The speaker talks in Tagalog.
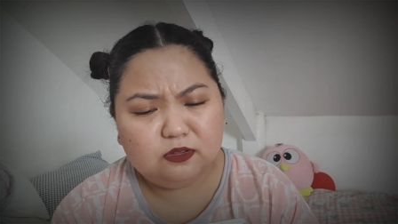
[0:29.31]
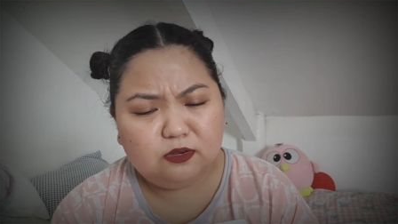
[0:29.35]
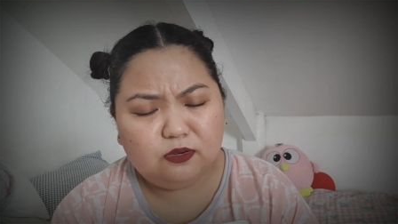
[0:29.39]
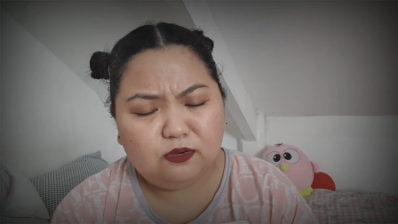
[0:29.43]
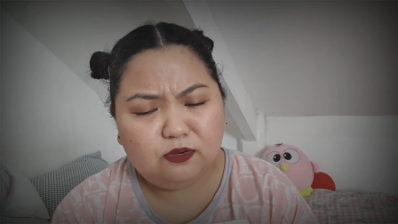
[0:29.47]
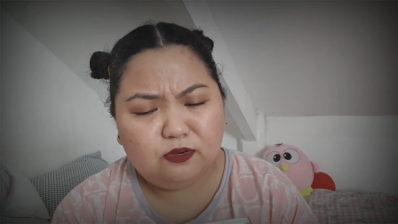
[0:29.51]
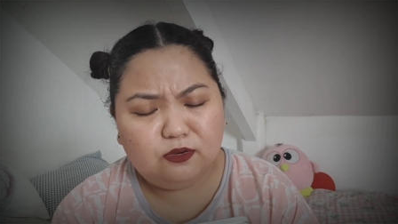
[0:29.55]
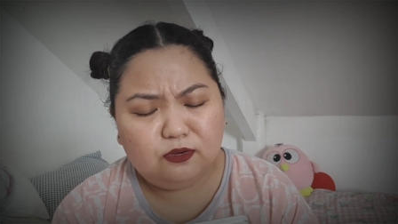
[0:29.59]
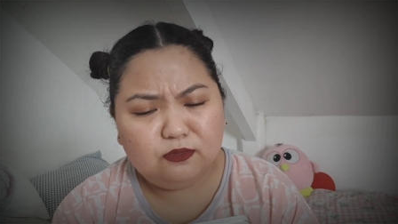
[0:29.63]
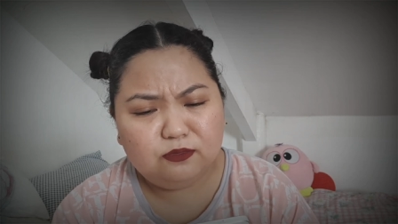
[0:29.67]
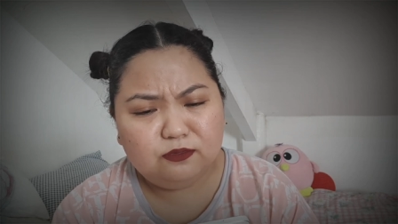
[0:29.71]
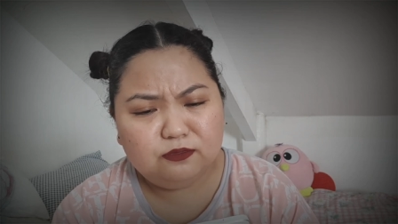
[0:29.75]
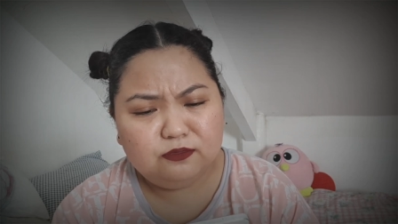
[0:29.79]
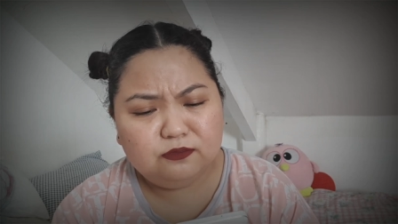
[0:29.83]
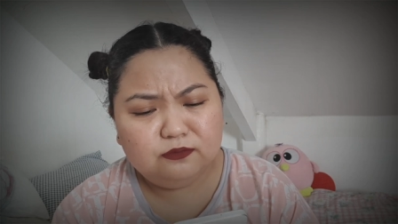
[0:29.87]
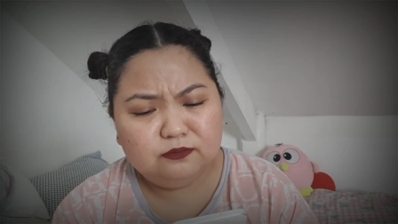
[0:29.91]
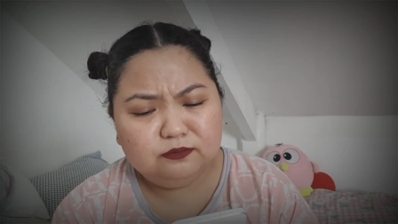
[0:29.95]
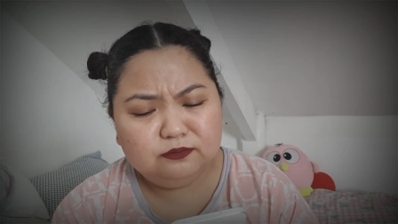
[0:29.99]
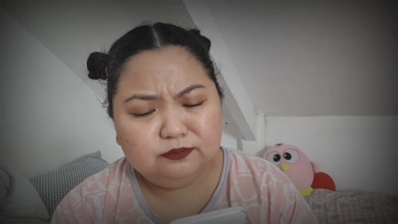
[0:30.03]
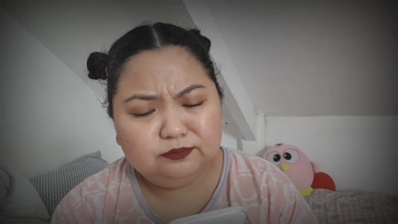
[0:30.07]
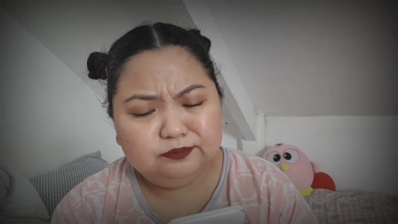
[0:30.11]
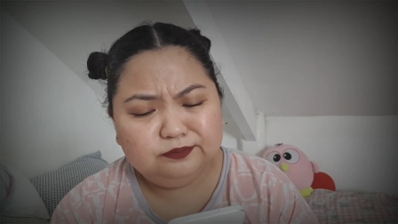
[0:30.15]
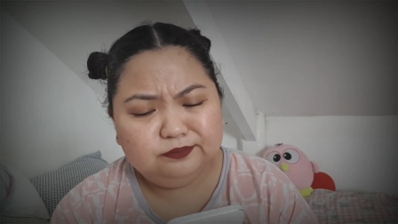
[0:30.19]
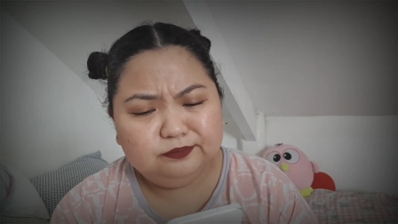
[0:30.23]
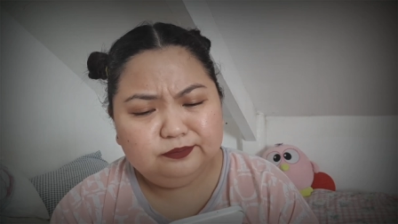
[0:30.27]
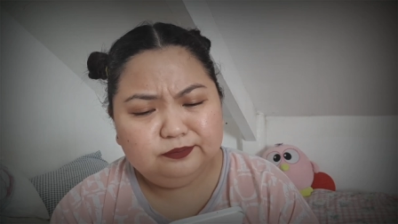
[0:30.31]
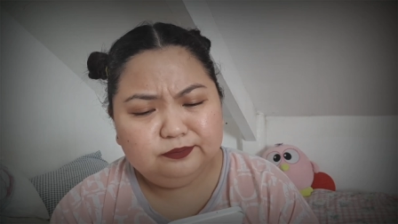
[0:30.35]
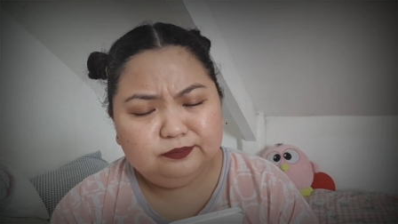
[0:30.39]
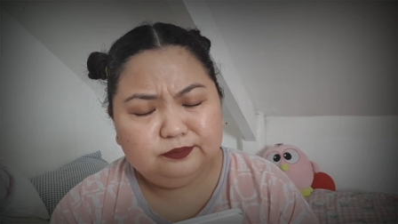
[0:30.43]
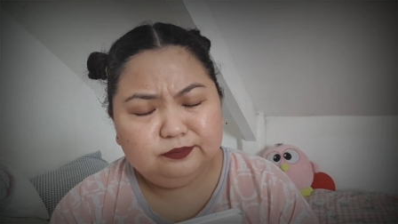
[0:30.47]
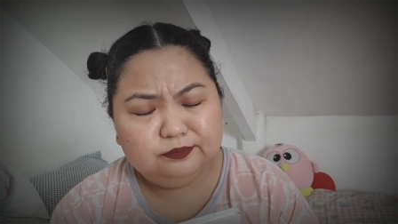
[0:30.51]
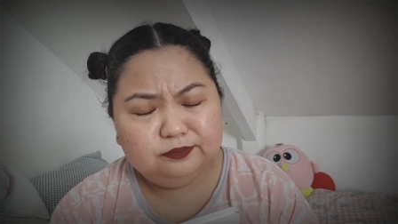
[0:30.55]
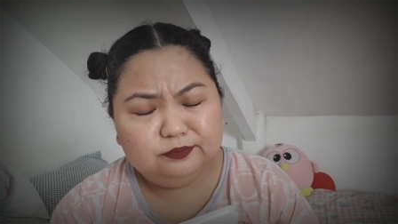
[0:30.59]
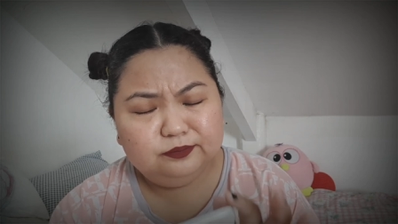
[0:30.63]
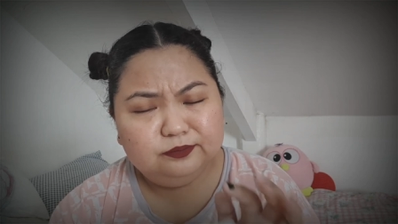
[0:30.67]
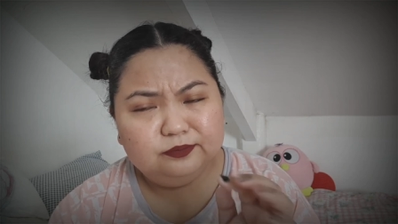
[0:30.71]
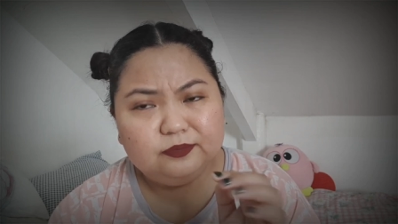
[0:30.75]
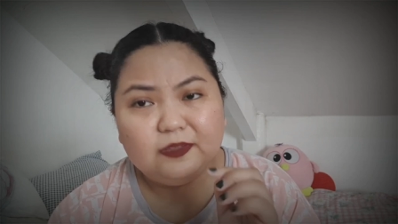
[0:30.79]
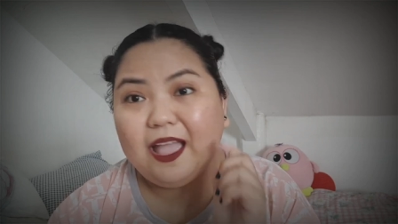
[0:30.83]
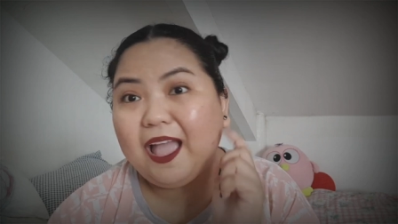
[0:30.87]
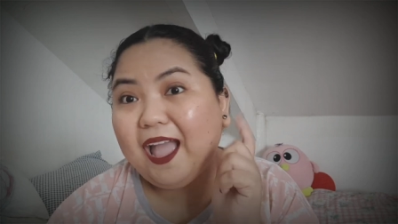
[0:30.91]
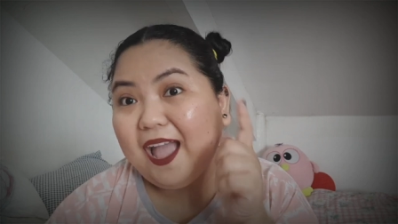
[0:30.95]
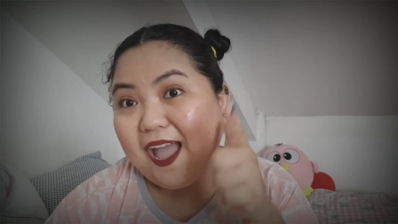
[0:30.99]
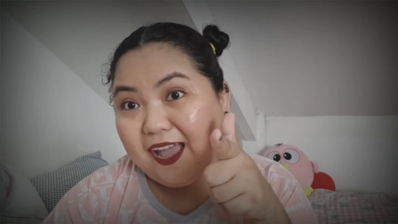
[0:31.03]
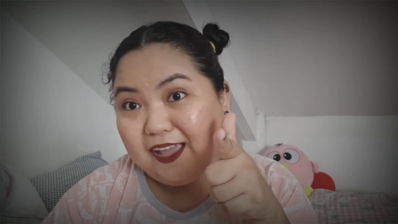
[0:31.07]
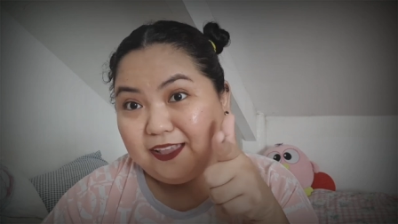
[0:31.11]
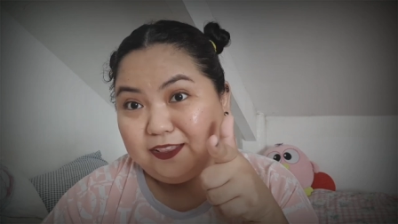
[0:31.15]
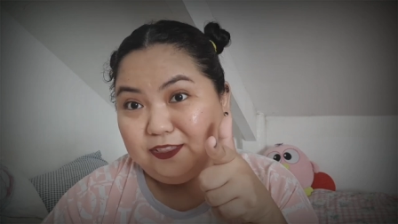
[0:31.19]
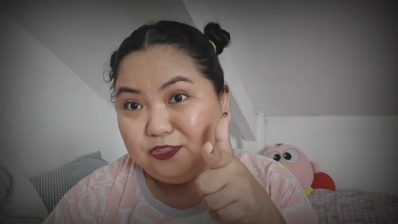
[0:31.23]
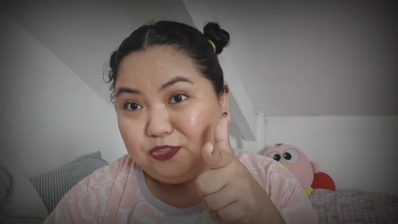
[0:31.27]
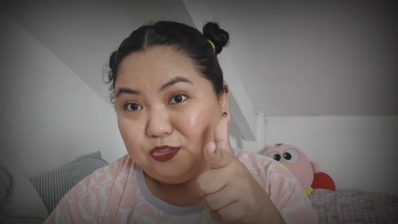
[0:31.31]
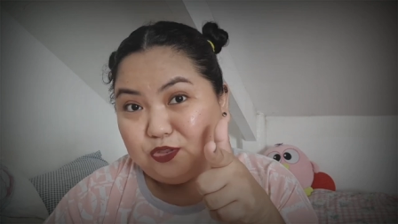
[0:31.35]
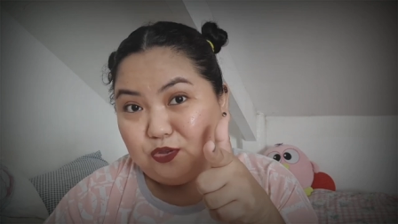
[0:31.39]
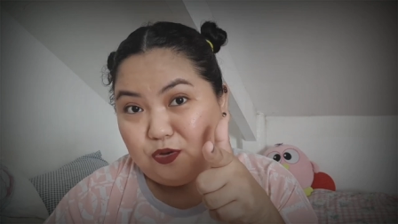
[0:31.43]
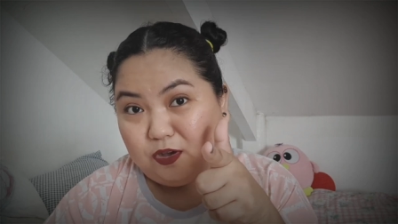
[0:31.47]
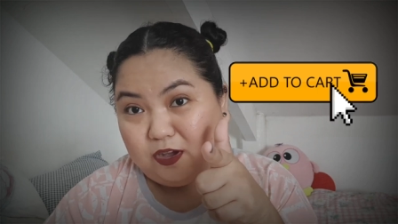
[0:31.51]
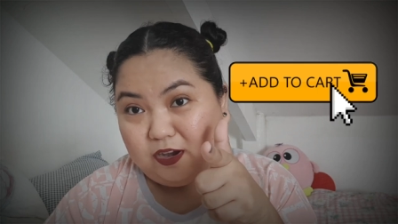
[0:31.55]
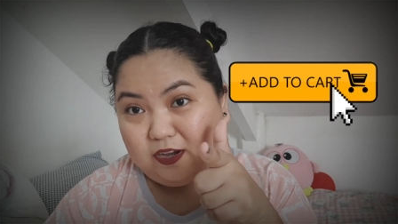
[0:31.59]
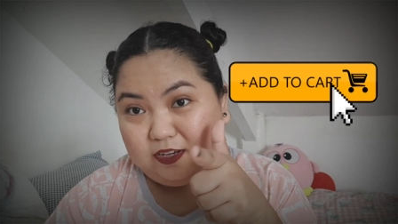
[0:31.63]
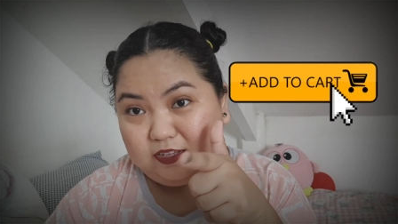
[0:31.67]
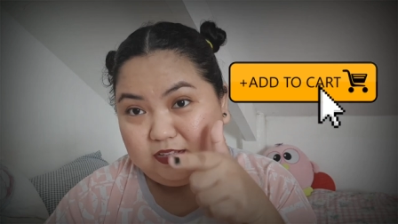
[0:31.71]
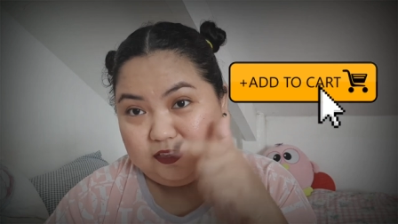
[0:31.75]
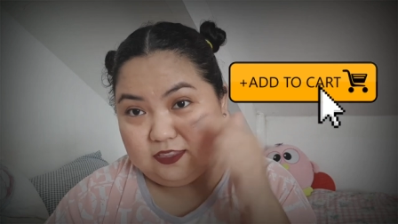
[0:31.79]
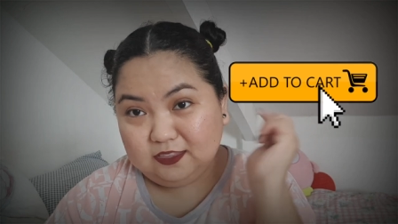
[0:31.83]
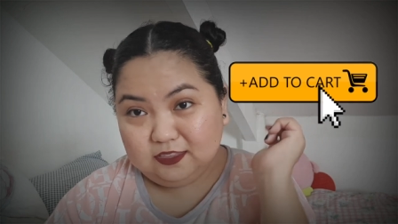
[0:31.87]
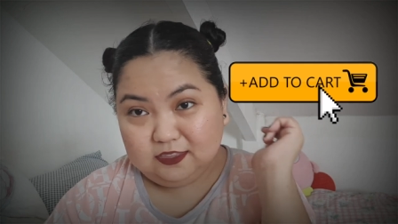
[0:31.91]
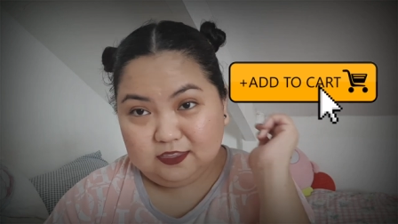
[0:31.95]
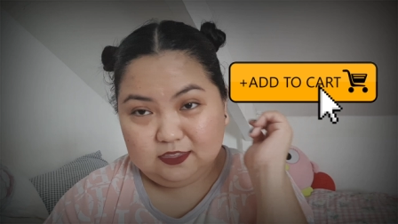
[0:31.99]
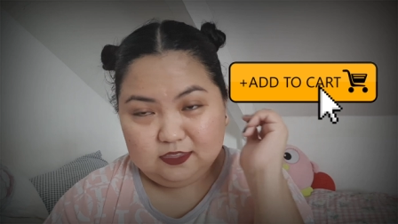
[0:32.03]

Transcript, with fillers: off. Add to cart.